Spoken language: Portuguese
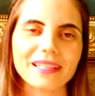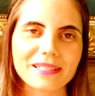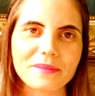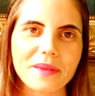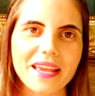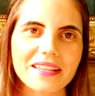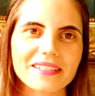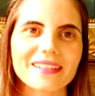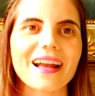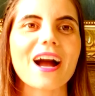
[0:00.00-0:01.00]
nesse
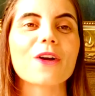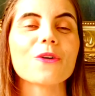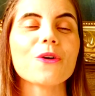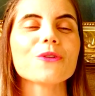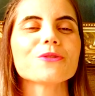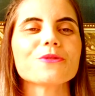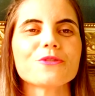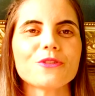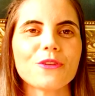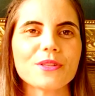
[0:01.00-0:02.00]
mês, agosto
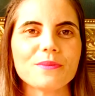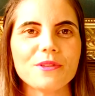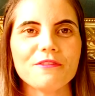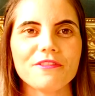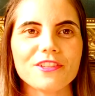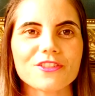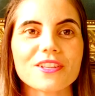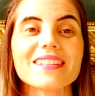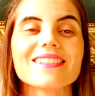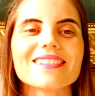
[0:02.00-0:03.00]
de
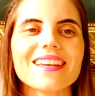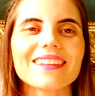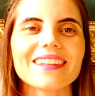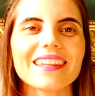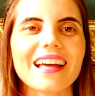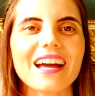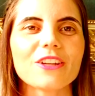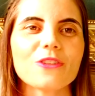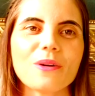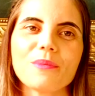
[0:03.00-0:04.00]
2020,
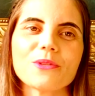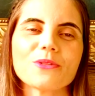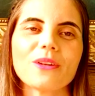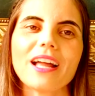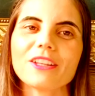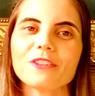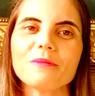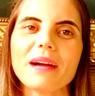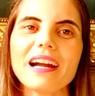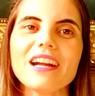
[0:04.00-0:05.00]
centenário do Apostolado do
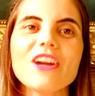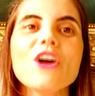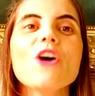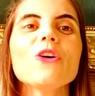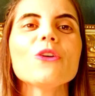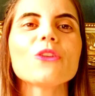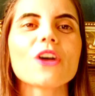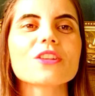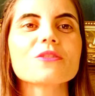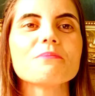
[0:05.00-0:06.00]
Mar, o
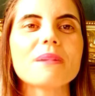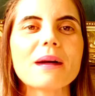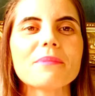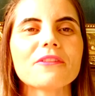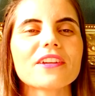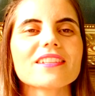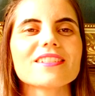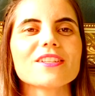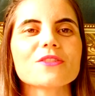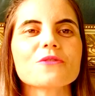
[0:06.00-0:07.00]
nosso Papa
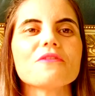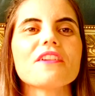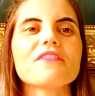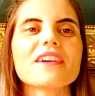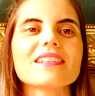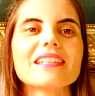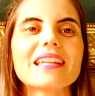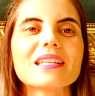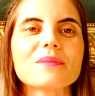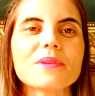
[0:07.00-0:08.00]
Francisco vem
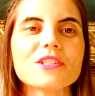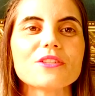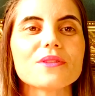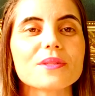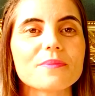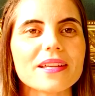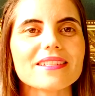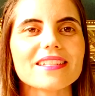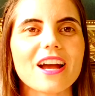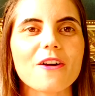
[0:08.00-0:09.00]
fazer esse pedido
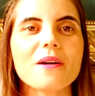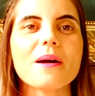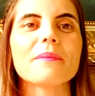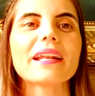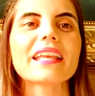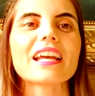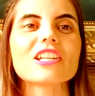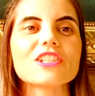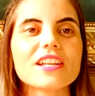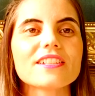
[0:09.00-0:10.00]
especial para que
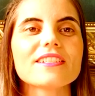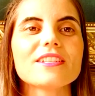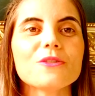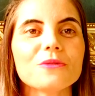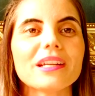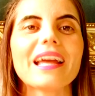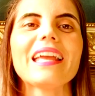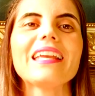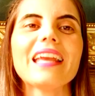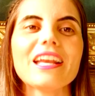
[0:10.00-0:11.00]
a gente se una
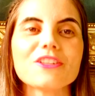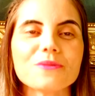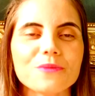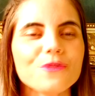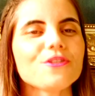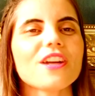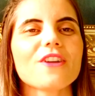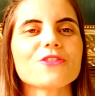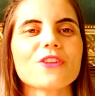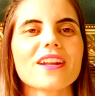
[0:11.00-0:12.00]
em rede
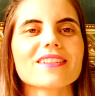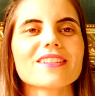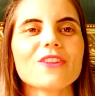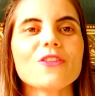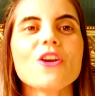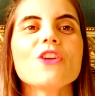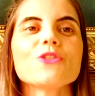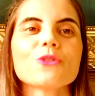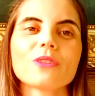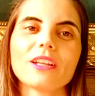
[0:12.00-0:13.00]
mundial de oração,
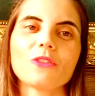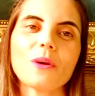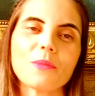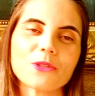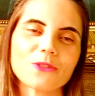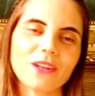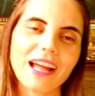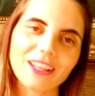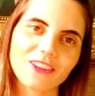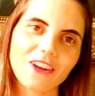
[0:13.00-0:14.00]
juntando o
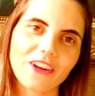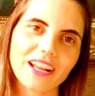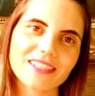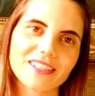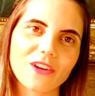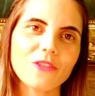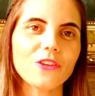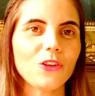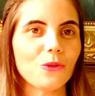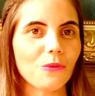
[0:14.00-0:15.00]
apostolado da oração
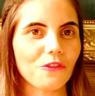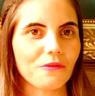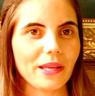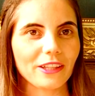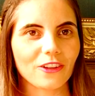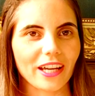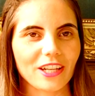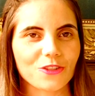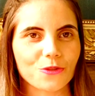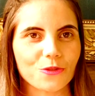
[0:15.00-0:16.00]
e o movimento
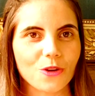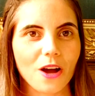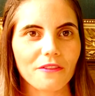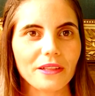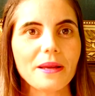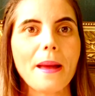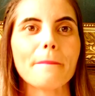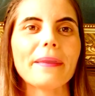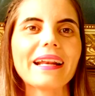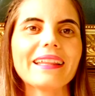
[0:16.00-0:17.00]
eucarístico jovem,
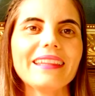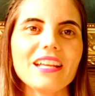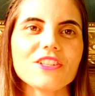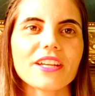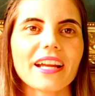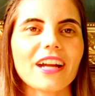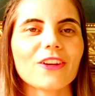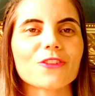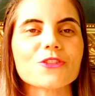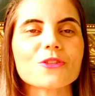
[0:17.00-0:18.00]
para dedicar
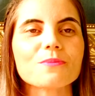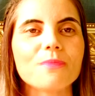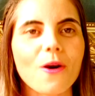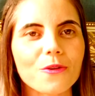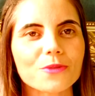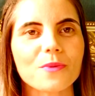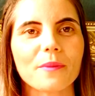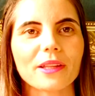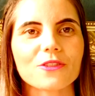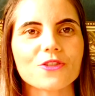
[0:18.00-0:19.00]
nossos poucos
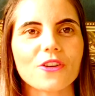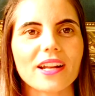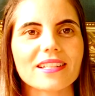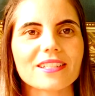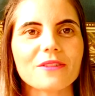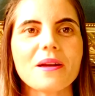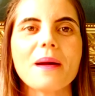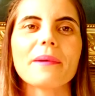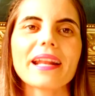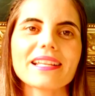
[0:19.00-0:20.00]
momentos de oração
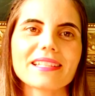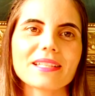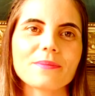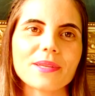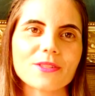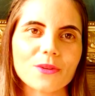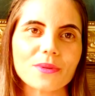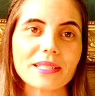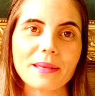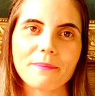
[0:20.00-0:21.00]
para estas
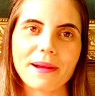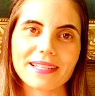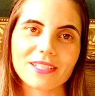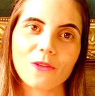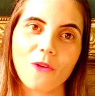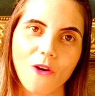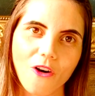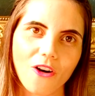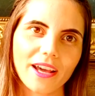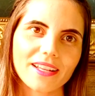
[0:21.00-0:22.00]
pessoas que passam
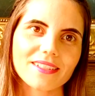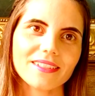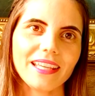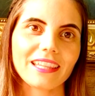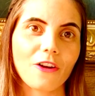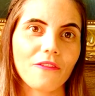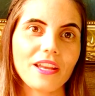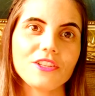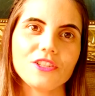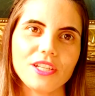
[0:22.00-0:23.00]
horas e
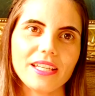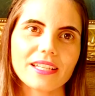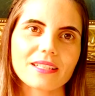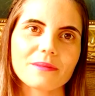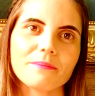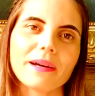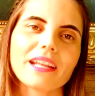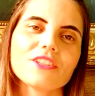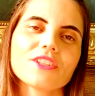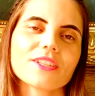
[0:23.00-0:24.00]
talvez dias
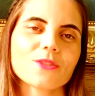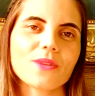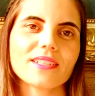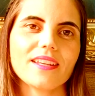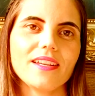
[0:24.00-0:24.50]
para encher suas